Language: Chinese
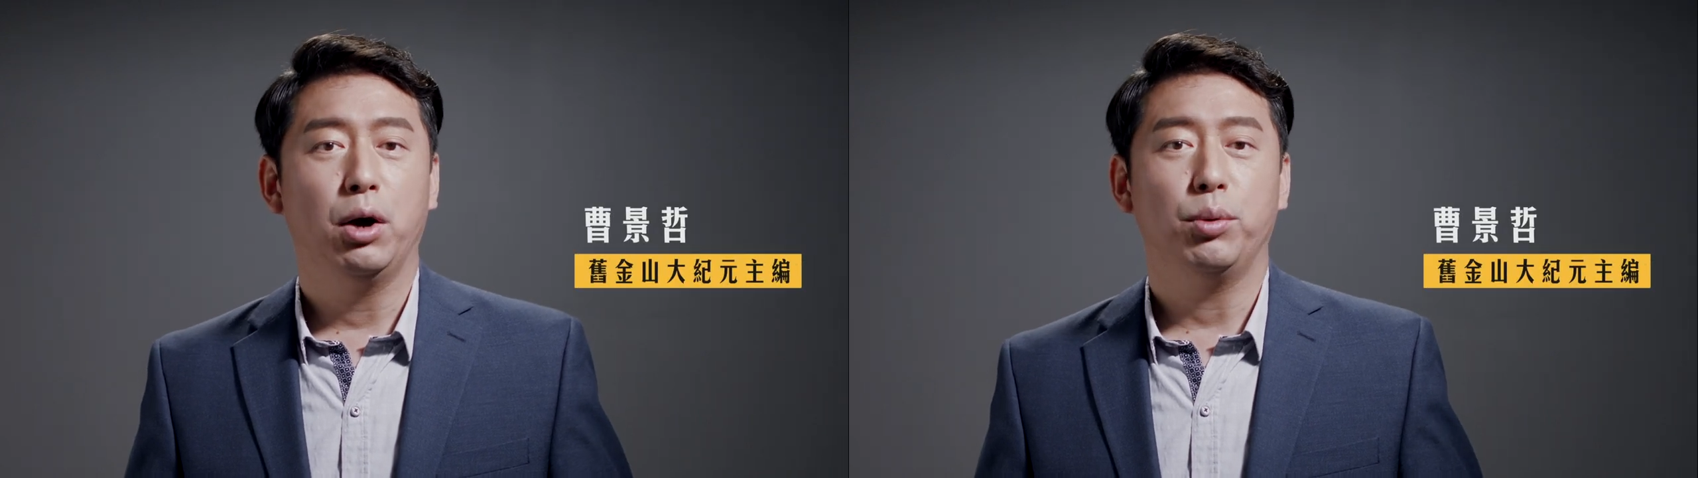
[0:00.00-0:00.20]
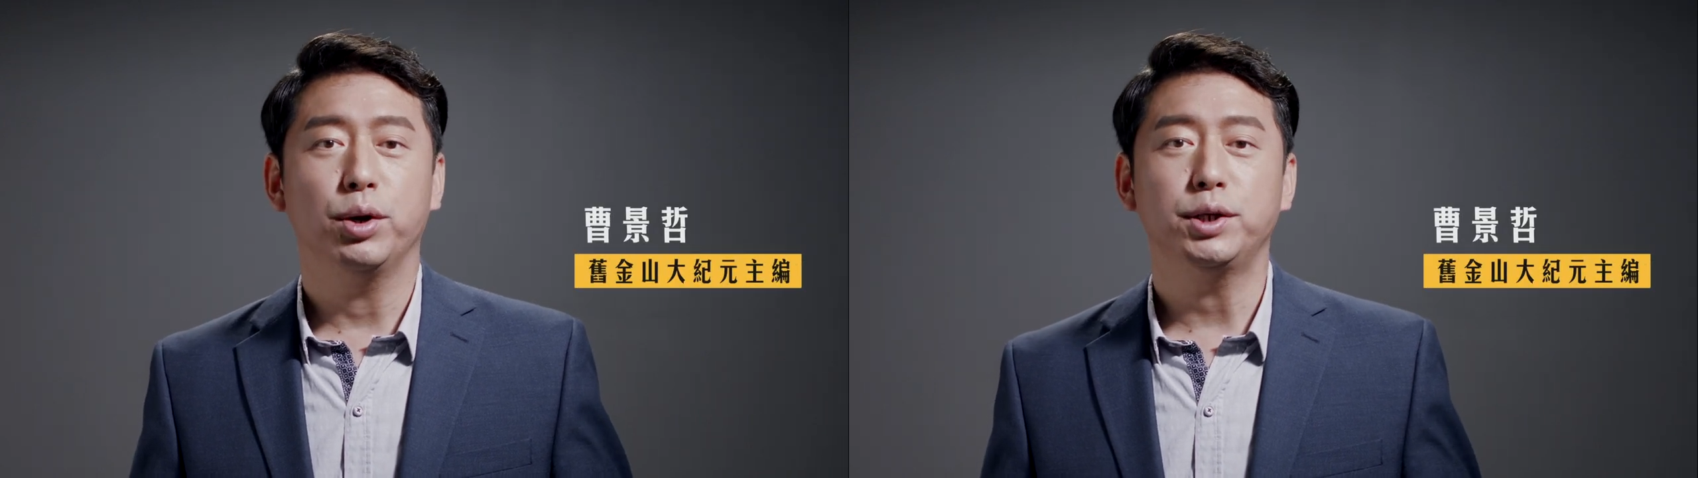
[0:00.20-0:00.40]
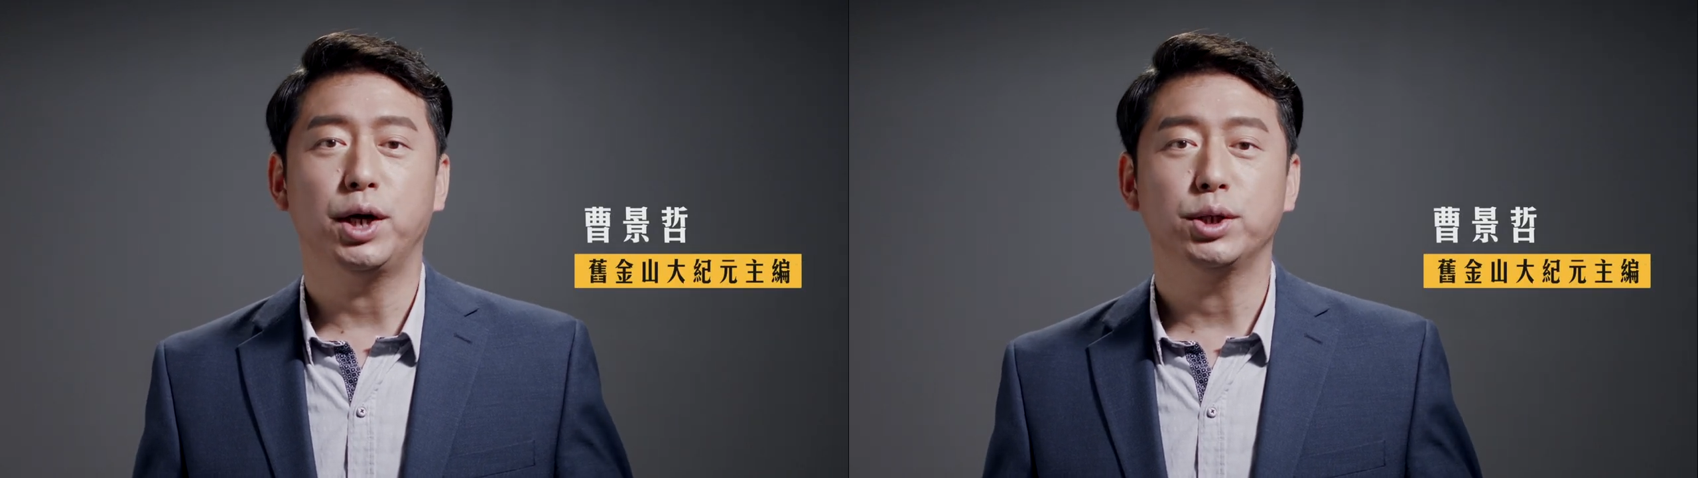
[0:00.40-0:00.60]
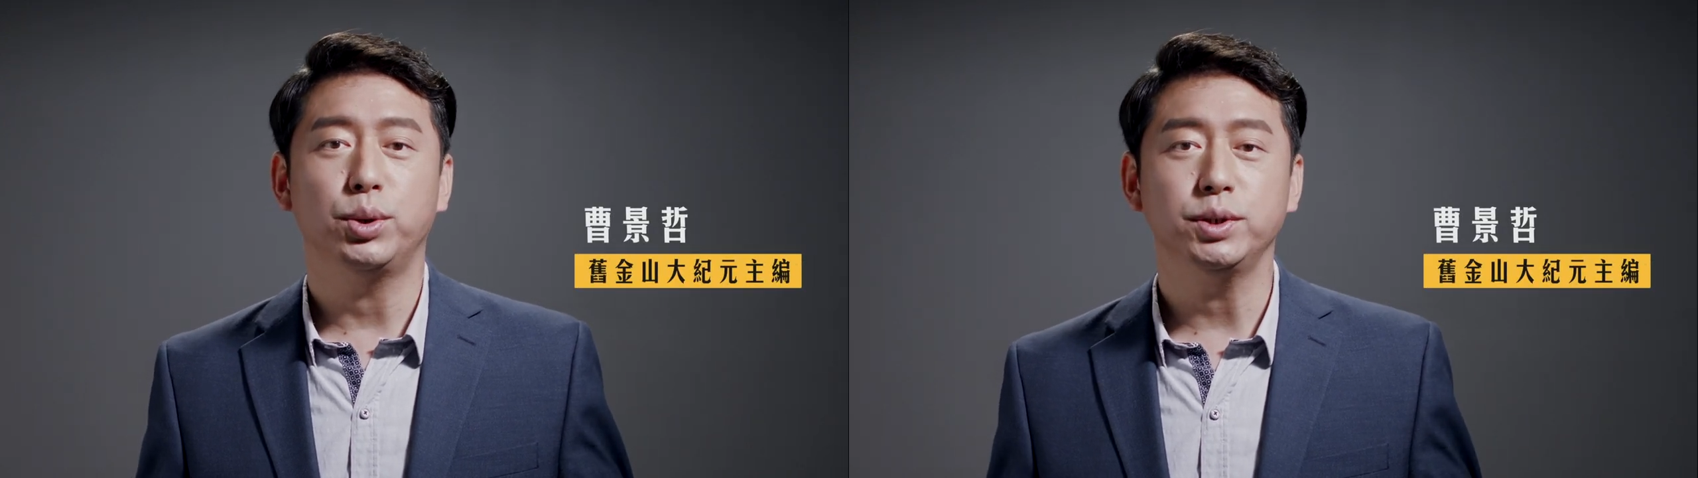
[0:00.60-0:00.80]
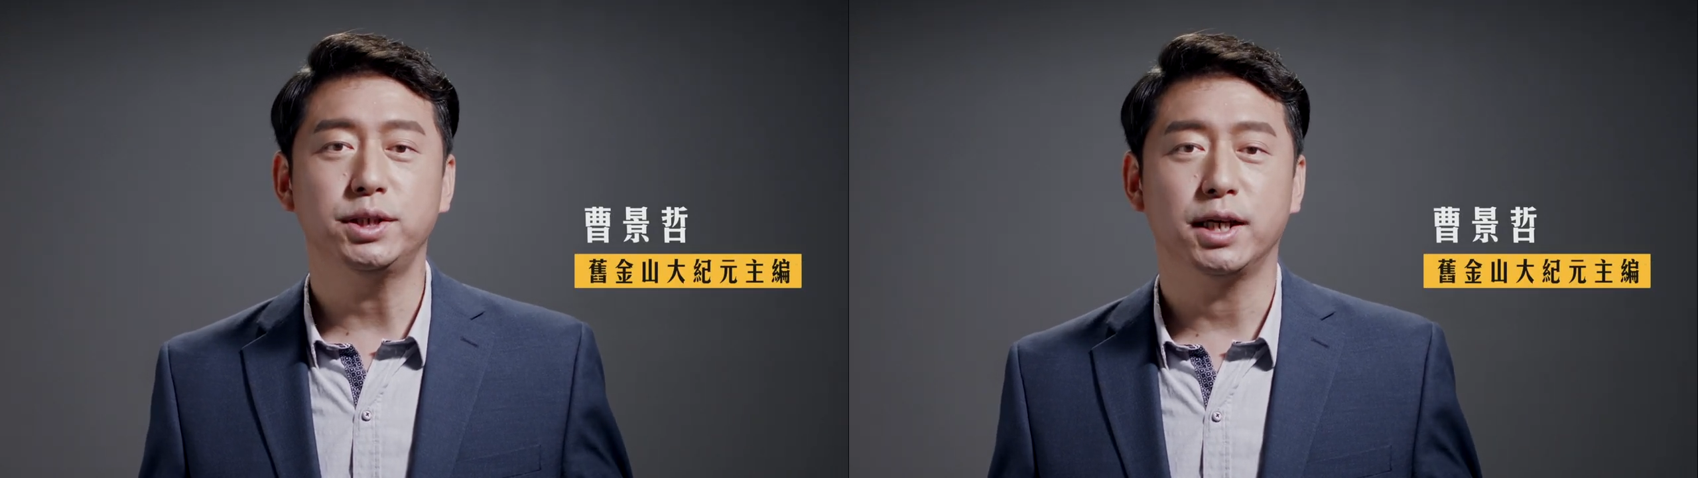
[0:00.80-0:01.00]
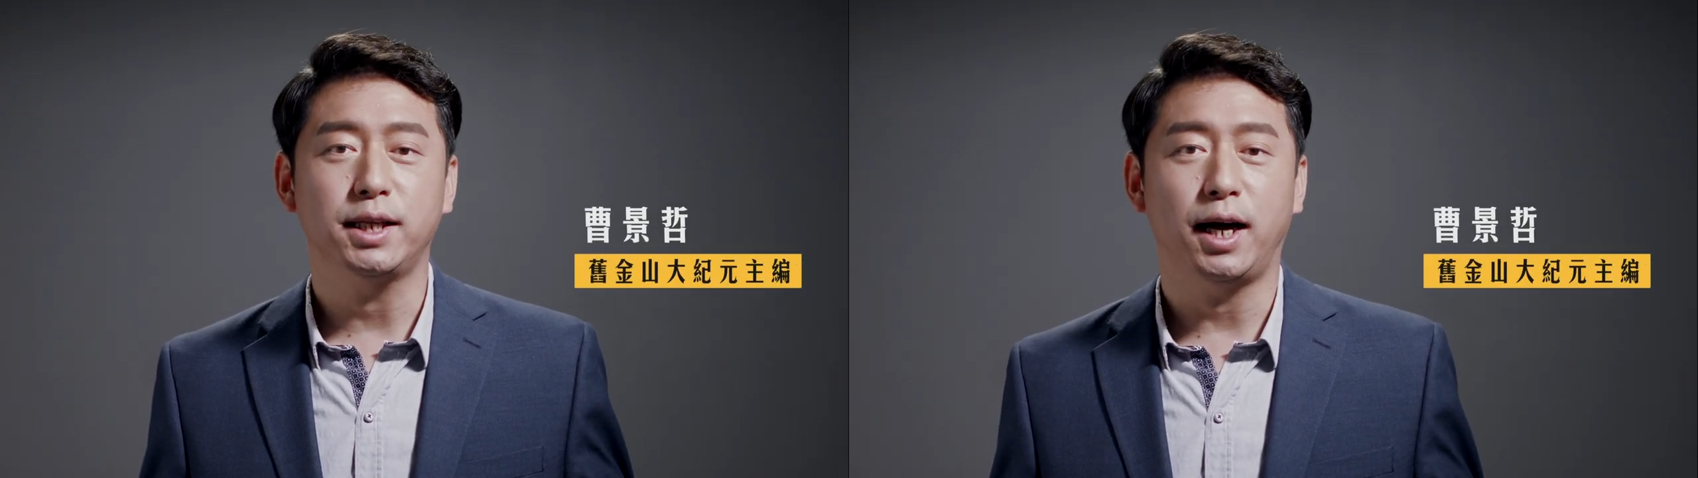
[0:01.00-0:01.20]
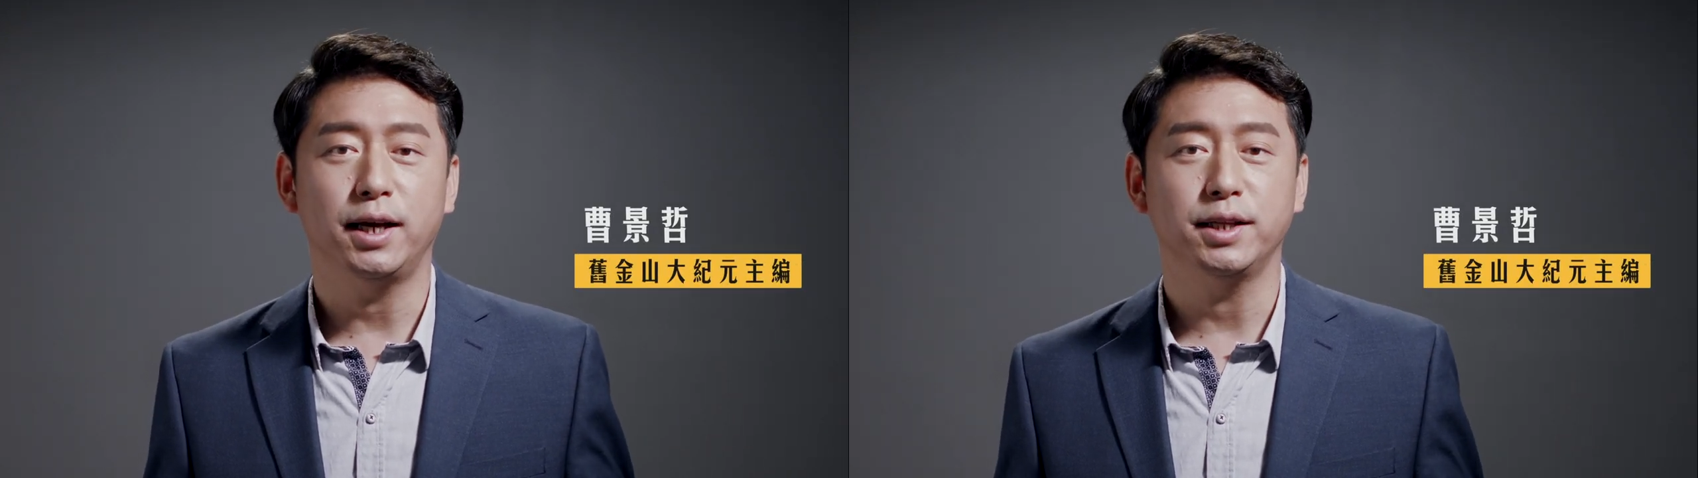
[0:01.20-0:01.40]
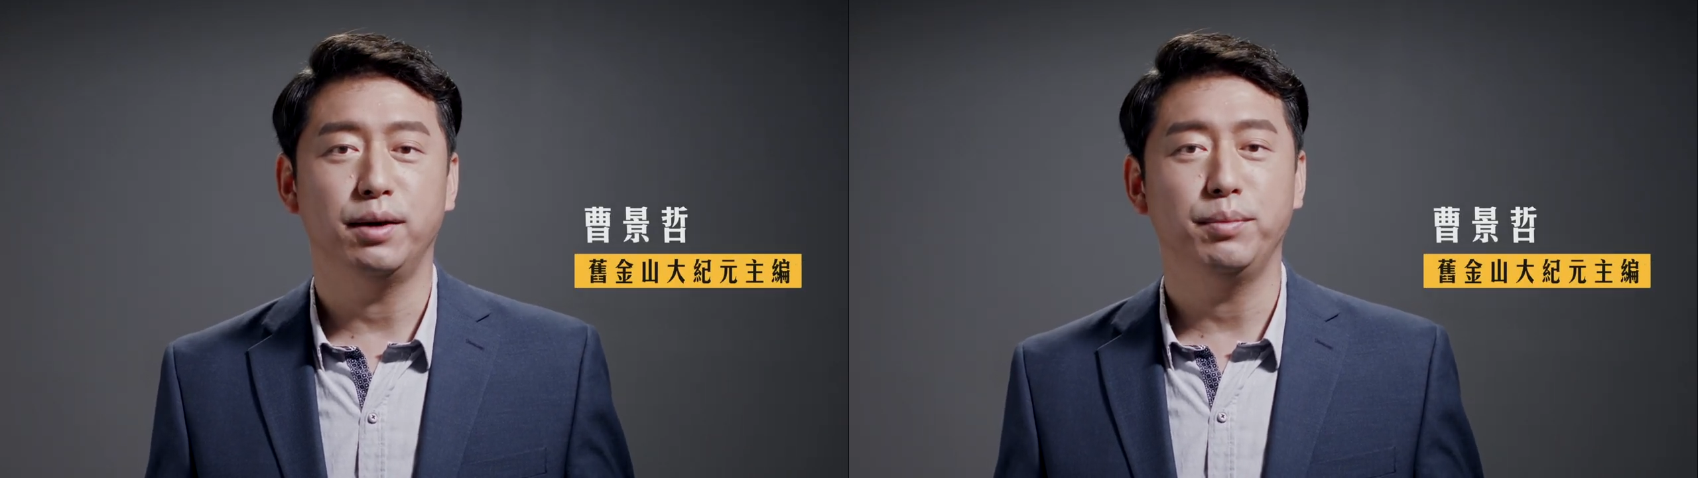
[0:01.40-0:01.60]
网络上充斥着大
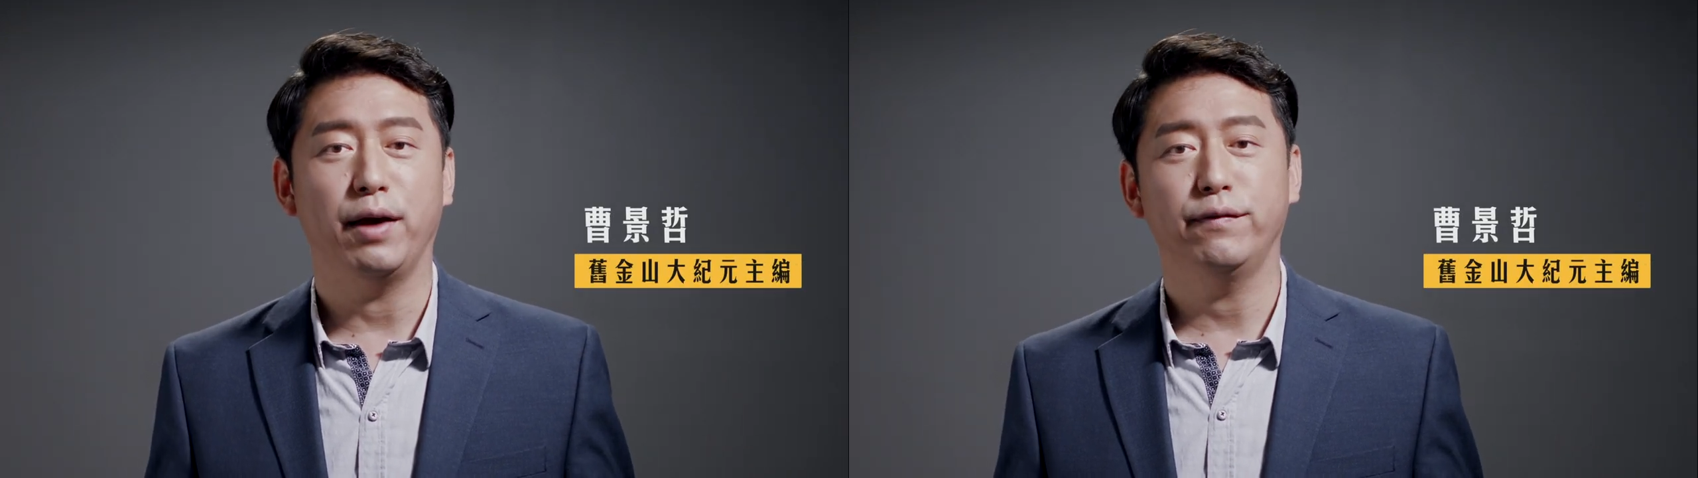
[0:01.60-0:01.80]
量的免